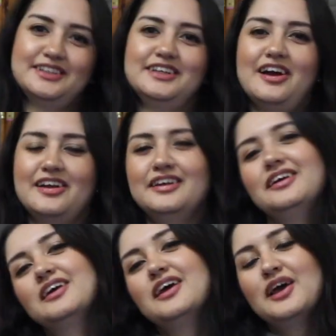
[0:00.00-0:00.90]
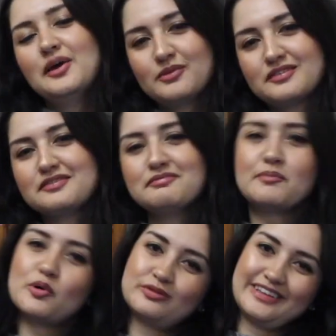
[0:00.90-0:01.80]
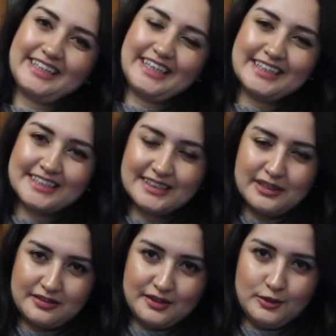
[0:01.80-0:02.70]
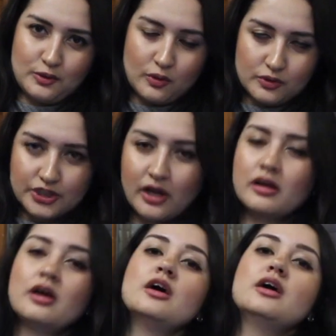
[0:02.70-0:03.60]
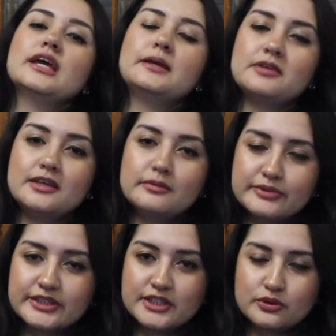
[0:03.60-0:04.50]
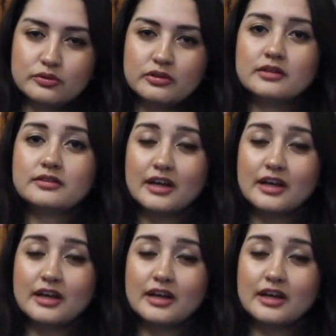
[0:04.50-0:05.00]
yani Hamilton ve Bottas ikilisini etkiliyor olacak. 2021 sezonda